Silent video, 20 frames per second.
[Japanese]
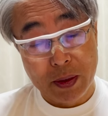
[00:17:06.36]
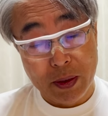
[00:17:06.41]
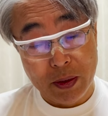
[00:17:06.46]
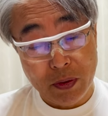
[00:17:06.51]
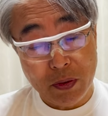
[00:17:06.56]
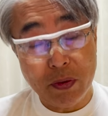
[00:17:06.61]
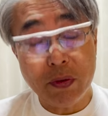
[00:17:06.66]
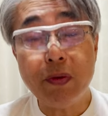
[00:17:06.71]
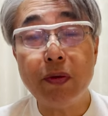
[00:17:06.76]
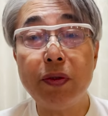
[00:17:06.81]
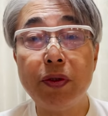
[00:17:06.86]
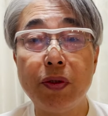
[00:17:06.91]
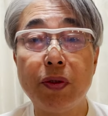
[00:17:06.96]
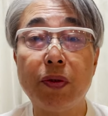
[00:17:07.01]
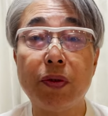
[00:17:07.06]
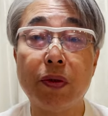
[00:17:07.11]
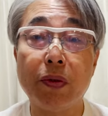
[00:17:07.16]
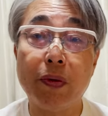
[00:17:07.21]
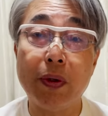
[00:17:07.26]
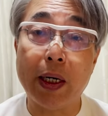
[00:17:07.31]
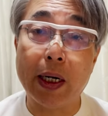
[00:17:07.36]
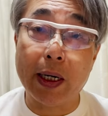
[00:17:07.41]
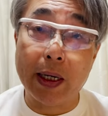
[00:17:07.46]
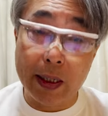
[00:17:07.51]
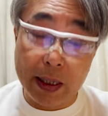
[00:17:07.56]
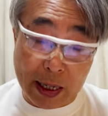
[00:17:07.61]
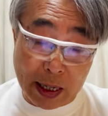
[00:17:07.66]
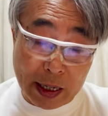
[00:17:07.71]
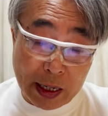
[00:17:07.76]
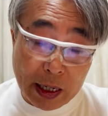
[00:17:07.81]
という状況やか
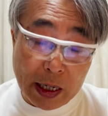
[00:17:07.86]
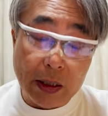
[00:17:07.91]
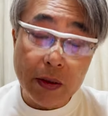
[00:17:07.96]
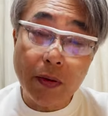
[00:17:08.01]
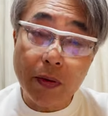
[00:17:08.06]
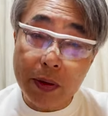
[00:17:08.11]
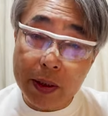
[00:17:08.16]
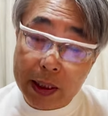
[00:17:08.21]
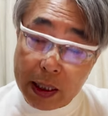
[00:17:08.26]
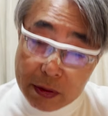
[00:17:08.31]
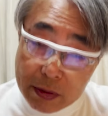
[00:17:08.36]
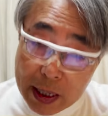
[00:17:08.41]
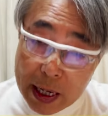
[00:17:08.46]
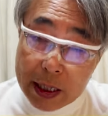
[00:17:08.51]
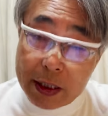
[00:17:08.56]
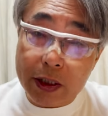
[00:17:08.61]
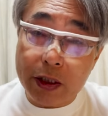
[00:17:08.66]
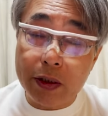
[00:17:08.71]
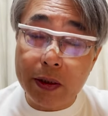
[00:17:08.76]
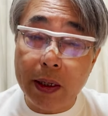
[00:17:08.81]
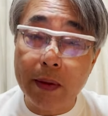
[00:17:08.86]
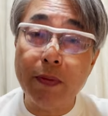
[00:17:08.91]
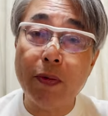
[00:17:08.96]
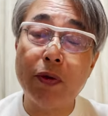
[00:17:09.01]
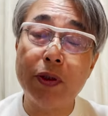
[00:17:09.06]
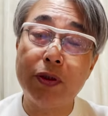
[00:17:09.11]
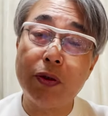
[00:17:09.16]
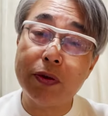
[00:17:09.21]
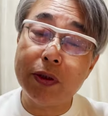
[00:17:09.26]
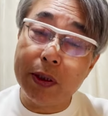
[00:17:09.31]
ら、とにかく阪神はもう
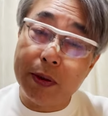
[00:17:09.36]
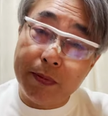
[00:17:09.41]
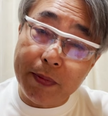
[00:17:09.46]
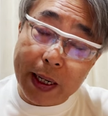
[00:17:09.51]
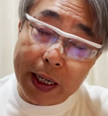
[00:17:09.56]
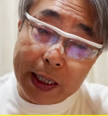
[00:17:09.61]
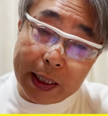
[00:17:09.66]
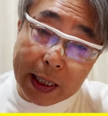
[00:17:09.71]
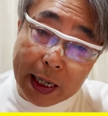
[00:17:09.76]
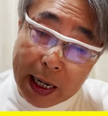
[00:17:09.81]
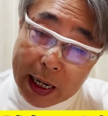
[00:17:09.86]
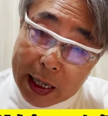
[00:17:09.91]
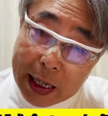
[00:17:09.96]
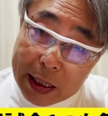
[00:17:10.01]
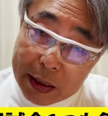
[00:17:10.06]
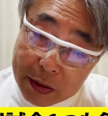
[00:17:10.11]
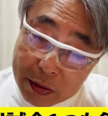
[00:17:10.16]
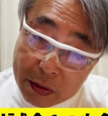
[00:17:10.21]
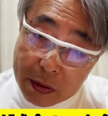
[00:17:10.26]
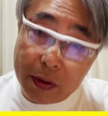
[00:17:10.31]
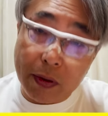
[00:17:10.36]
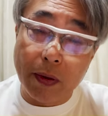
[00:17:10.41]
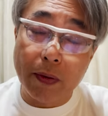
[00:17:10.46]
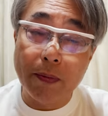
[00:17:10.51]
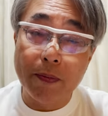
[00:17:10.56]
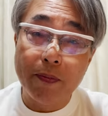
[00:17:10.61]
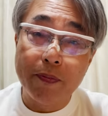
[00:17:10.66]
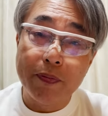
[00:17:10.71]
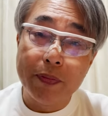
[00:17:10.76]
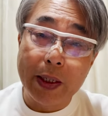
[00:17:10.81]
1つでも負けたらあかんよと。
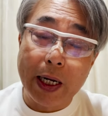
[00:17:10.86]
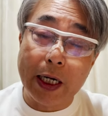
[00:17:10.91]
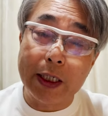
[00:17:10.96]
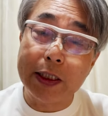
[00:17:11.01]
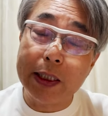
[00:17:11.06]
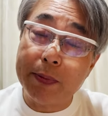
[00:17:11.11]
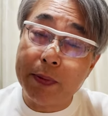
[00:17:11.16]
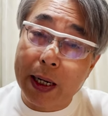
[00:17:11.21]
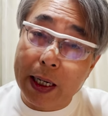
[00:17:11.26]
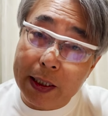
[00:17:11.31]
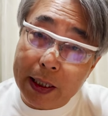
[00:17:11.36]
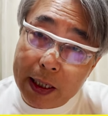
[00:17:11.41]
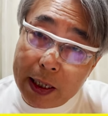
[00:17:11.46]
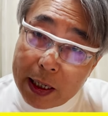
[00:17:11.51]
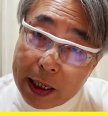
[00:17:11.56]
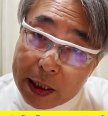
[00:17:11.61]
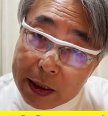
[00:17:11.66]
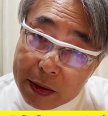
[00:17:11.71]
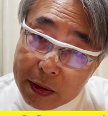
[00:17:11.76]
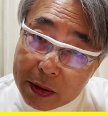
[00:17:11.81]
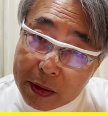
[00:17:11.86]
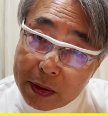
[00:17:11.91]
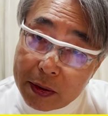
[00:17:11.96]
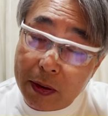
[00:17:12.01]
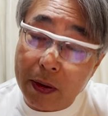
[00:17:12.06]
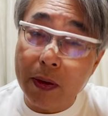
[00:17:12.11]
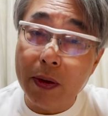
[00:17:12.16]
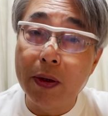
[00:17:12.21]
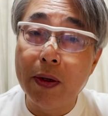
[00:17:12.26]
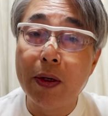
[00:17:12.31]
明日も勝たなあかんよ、と
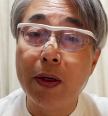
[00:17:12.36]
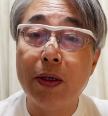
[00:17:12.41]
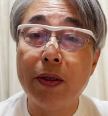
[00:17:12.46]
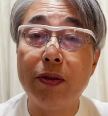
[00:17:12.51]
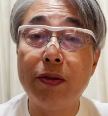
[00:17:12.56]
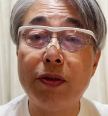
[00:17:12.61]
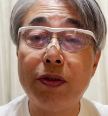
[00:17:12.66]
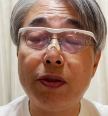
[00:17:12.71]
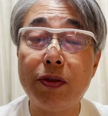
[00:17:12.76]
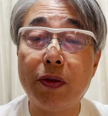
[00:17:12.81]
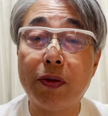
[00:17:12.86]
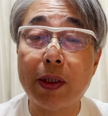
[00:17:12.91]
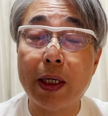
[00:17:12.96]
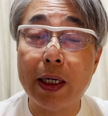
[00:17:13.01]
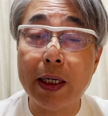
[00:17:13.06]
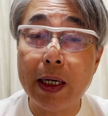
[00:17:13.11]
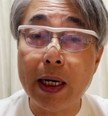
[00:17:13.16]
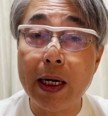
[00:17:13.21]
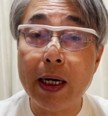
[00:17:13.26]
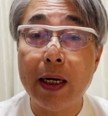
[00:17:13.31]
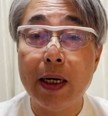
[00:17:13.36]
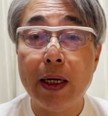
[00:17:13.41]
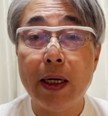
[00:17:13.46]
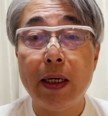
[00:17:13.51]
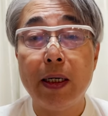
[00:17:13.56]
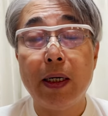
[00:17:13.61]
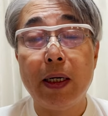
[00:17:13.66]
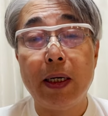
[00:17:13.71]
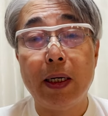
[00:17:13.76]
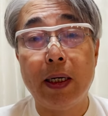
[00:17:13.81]
いう状態が、
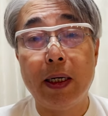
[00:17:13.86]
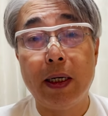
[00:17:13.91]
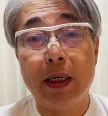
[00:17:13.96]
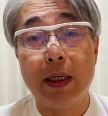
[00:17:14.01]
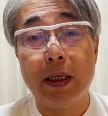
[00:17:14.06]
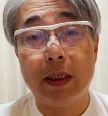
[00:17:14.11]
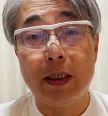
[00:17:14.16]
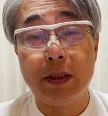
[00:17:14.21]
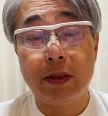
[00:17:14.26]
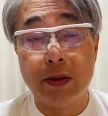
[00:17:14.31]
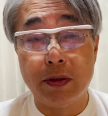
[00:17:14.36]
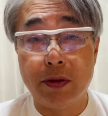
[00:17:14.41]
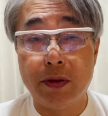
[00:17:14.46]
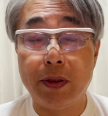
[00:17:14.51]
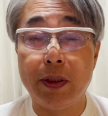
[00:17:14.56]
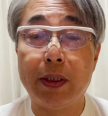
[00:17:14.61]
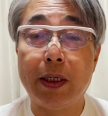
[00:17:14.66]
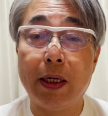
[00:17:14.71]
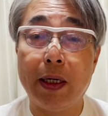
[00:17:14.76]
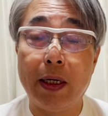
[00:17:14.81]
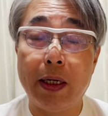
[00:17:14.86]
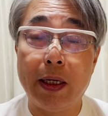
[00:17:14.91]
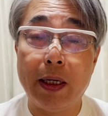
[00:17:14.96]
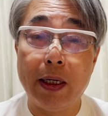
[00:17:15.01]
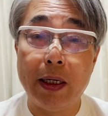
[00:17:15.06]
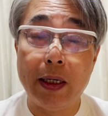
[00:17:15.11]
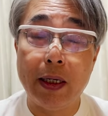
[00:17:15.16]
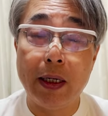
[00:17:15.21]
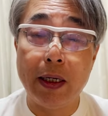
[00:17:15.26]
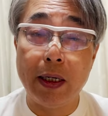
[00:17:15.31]
えー、続い
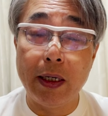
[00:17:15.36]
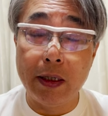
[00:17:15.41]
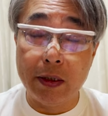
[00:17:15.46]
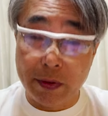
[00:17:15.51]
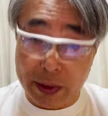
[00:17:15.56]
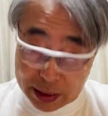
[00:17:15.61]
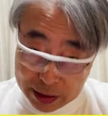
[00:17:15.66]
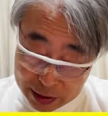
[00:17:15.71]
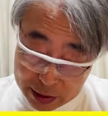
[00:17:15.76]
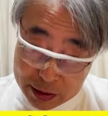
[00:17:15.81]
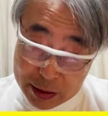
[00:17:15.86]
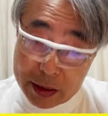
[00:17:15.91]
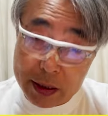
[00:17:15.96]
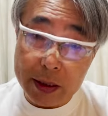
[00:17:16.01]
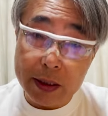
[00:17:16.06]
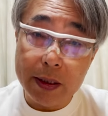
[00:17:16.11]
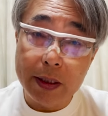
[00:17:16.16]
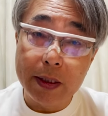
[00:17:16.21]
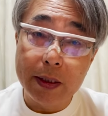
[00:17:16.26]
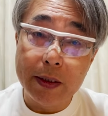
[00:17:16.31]
ていくわけです。